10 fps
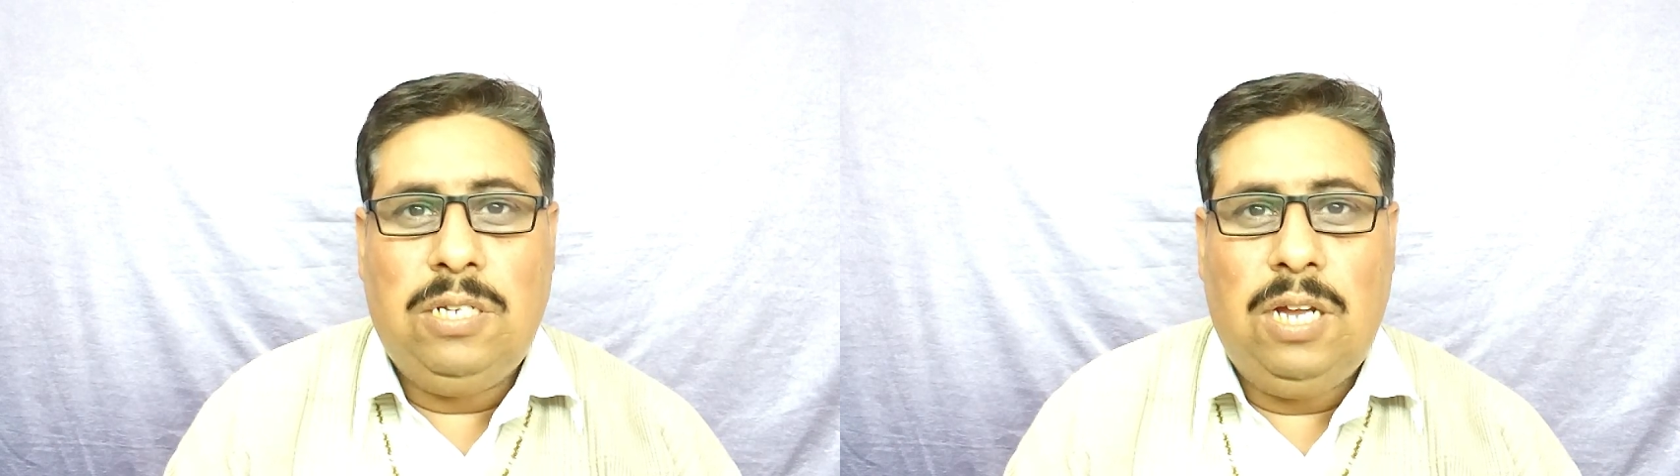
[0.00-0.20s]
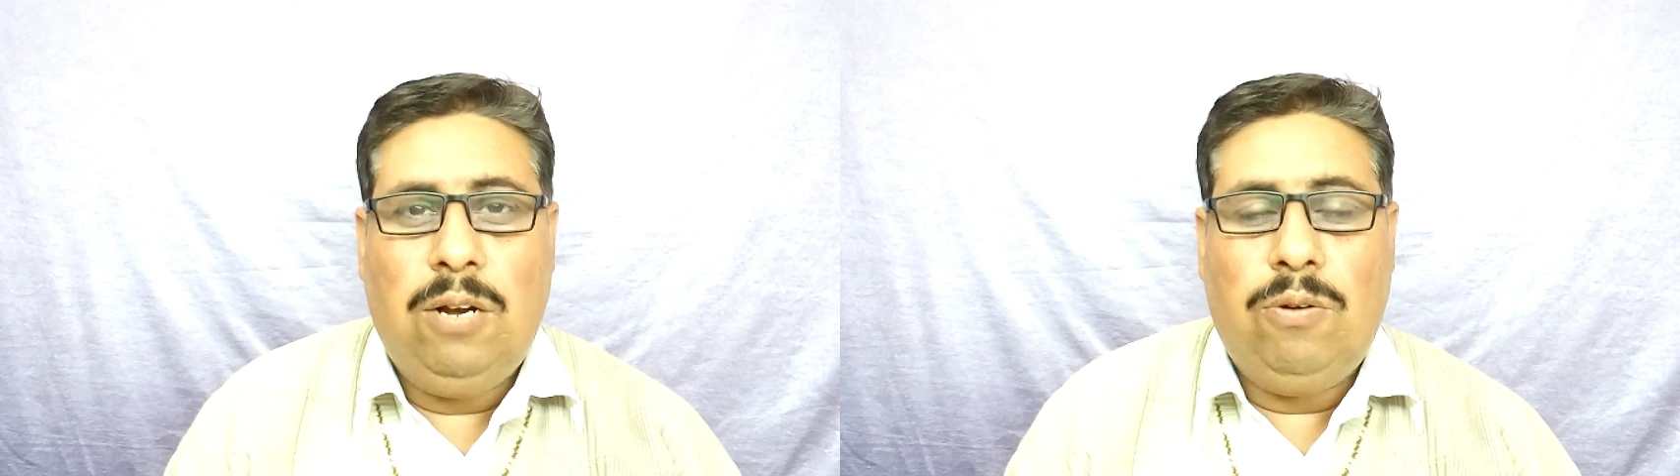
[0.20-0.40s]

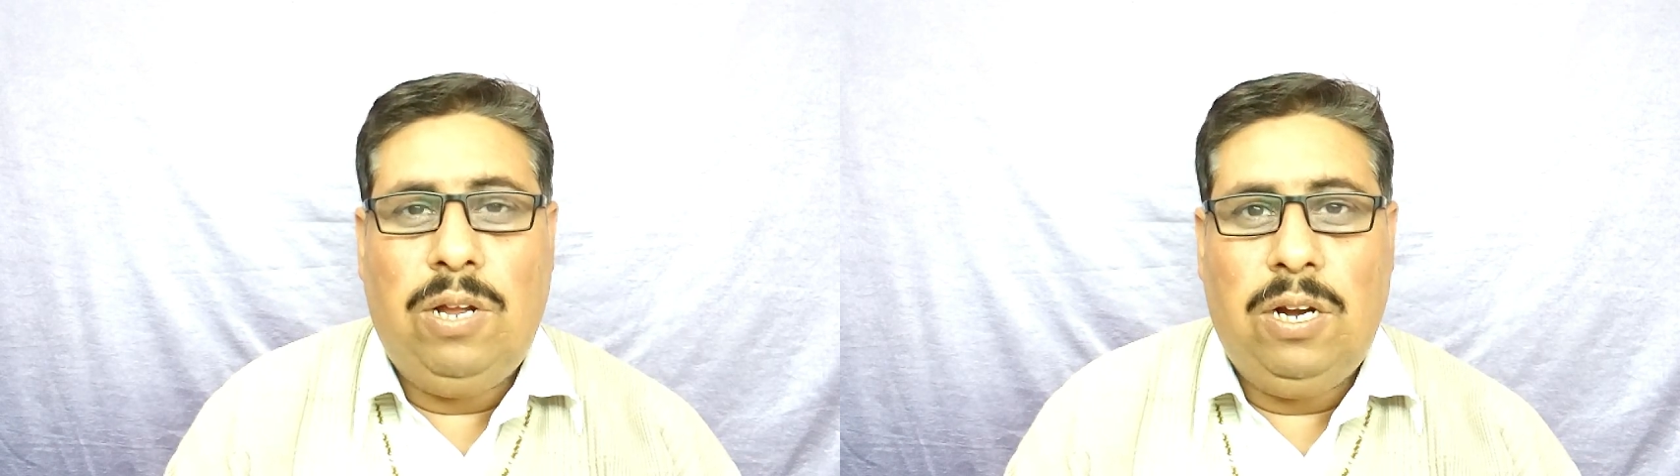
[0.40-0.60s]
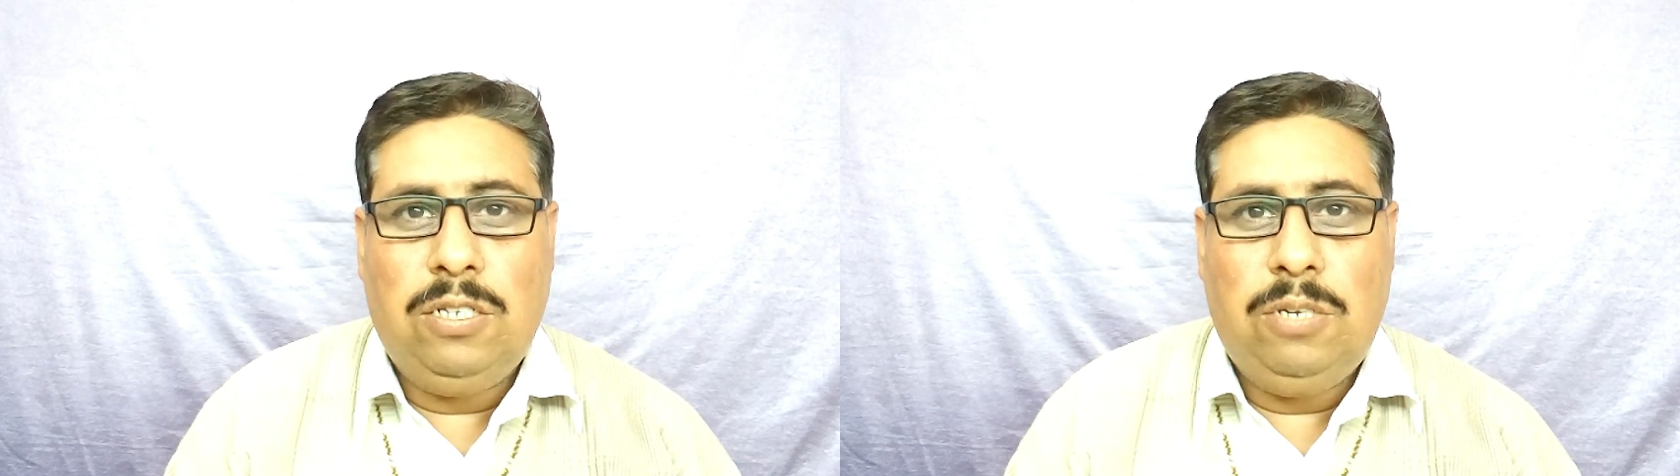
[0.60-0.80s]
सेल को
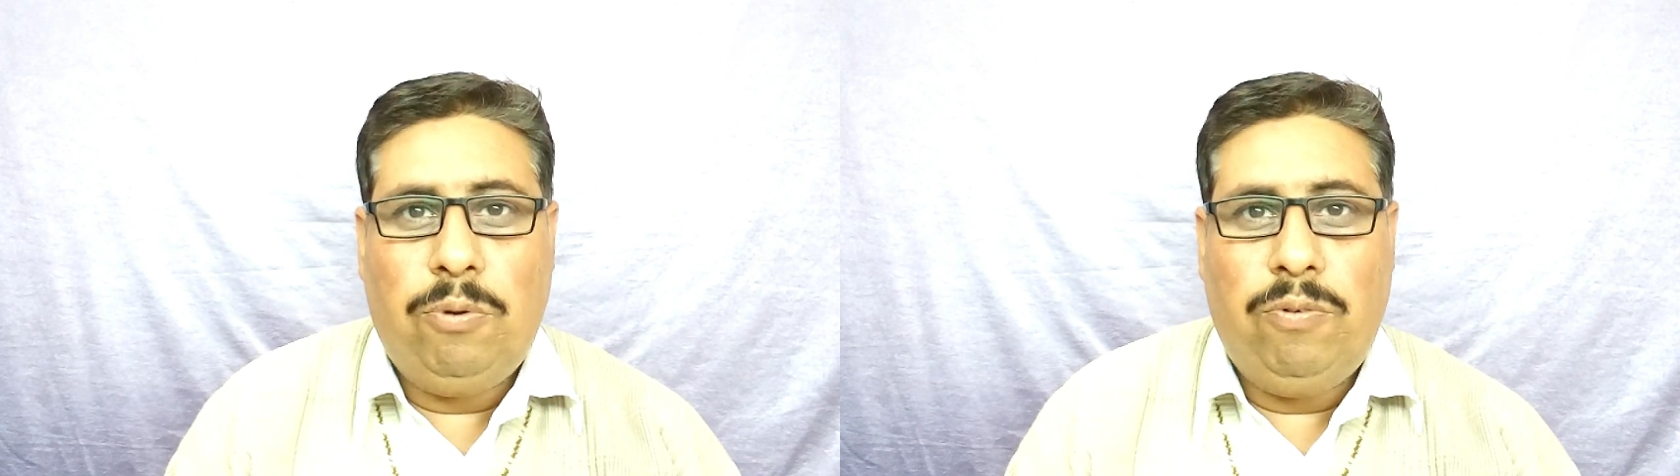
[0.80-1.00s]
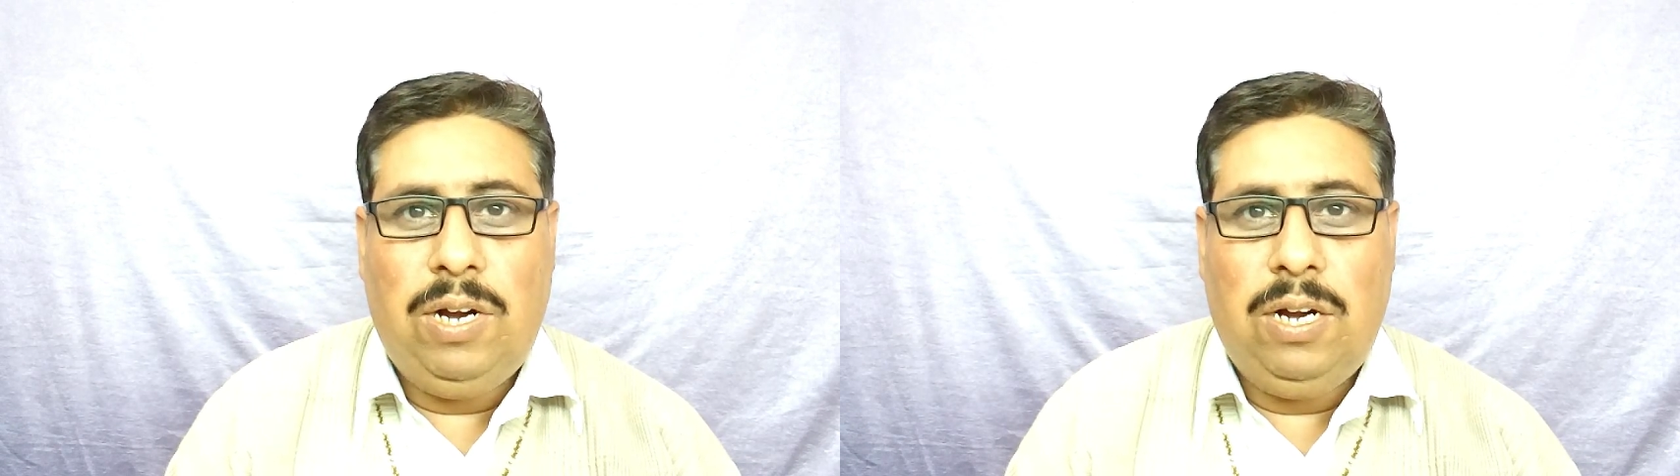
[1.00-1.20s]
एनर्जी
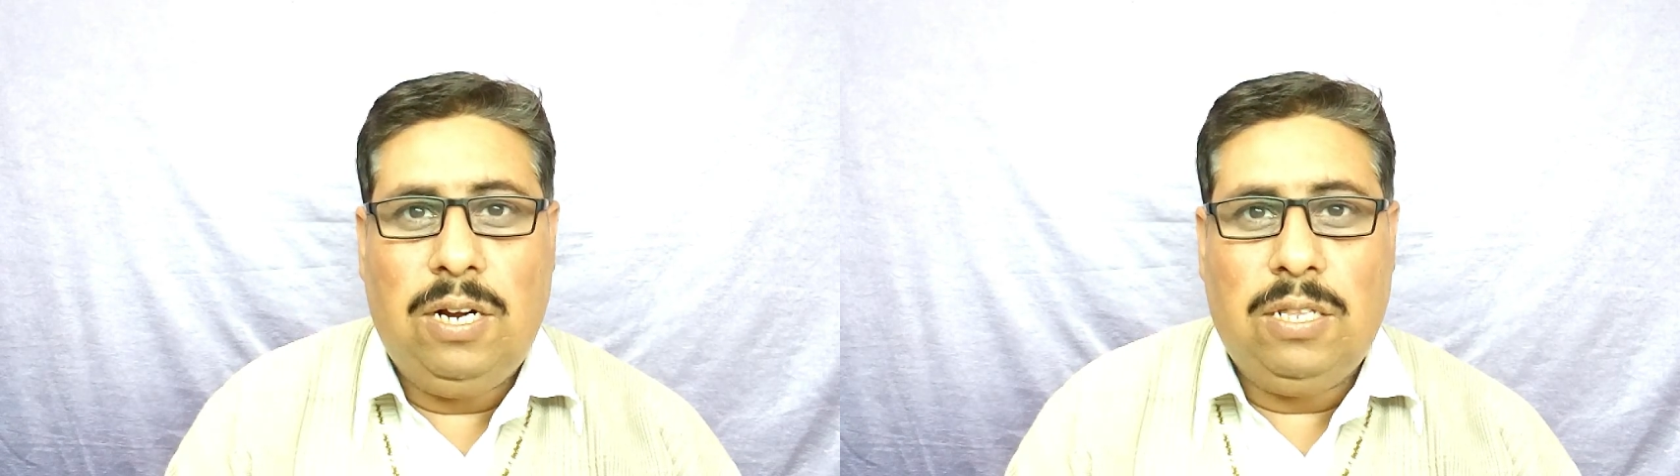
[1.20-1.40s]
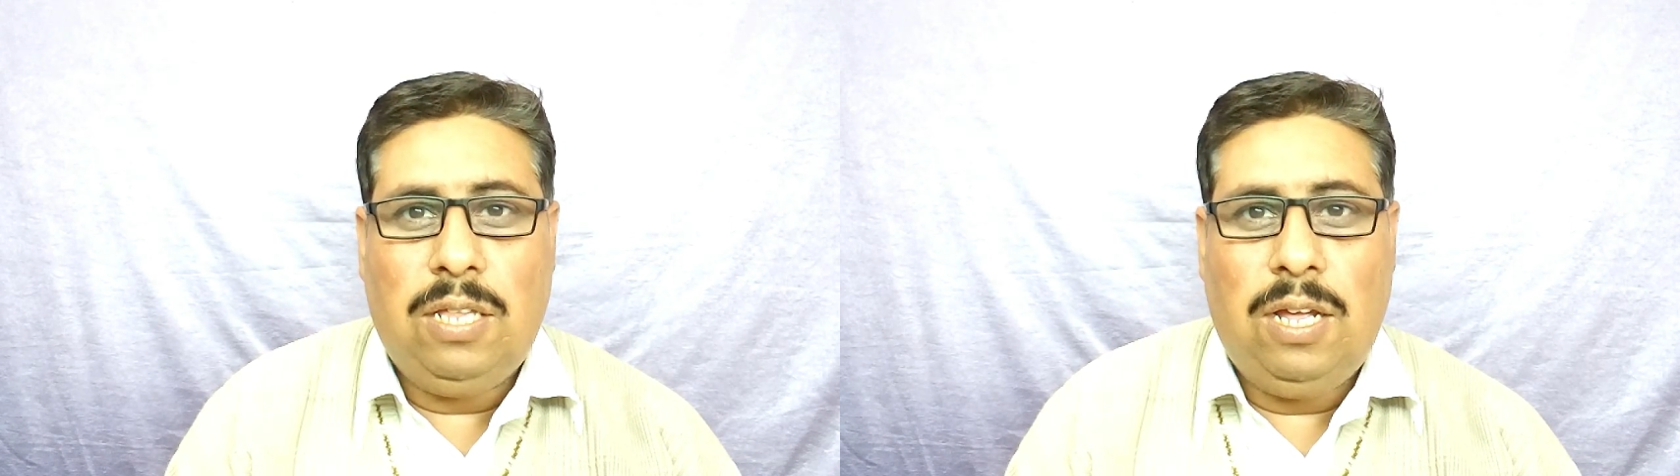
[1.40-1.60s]
प्रोवाइड
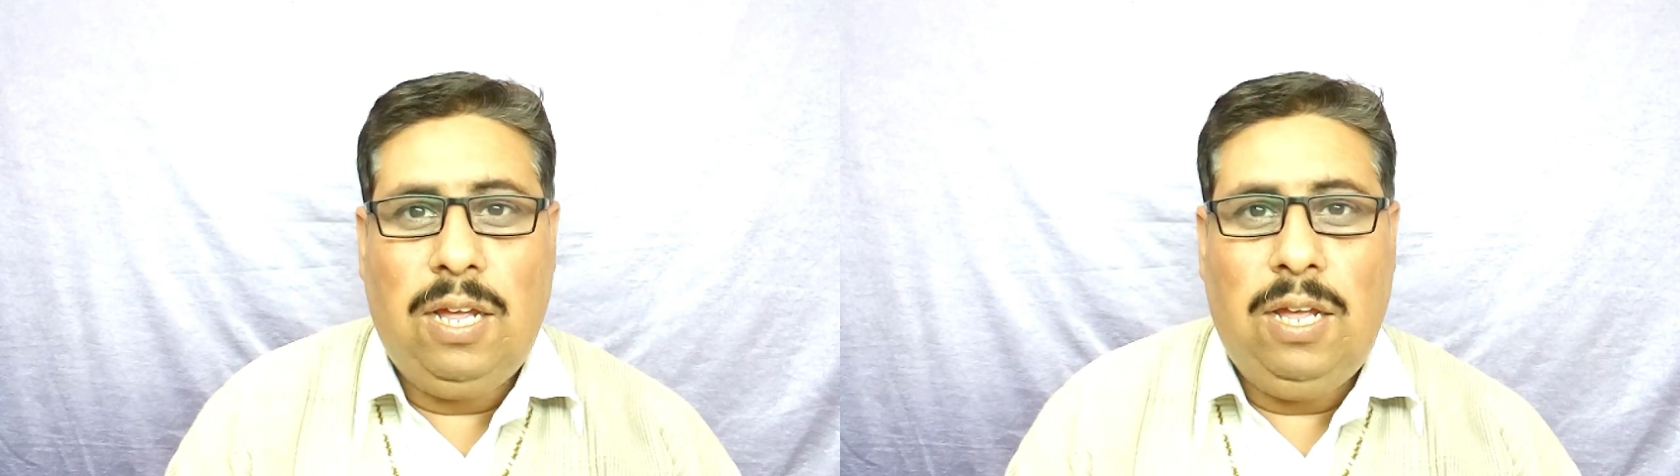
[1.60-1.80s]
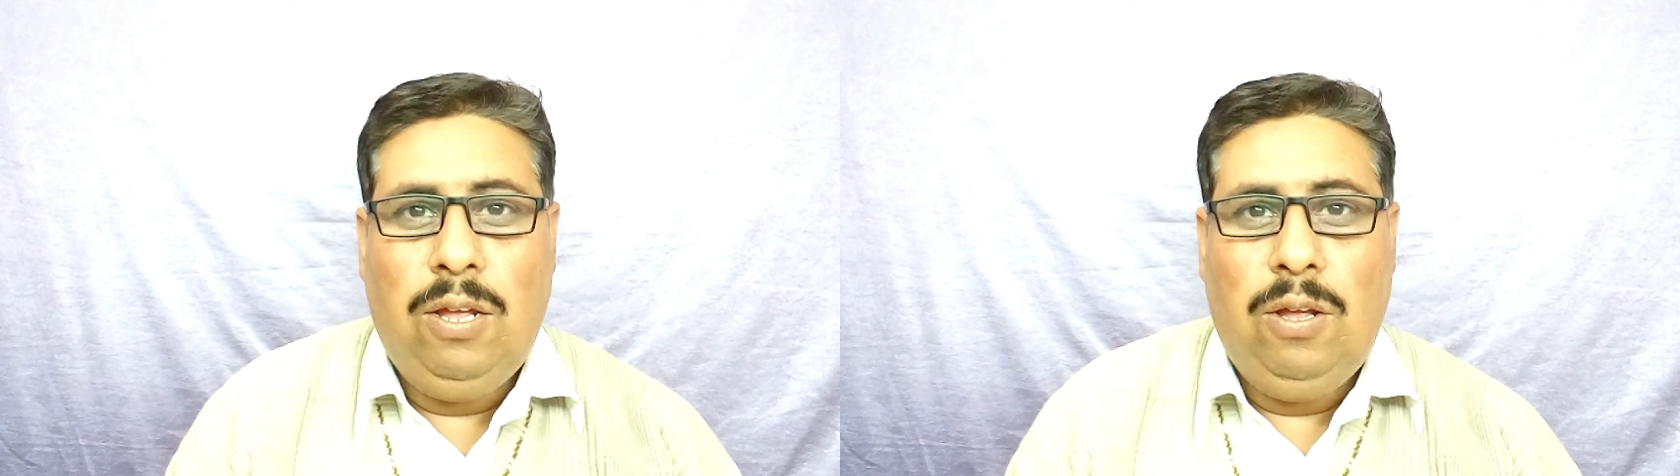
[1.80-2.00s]
करता है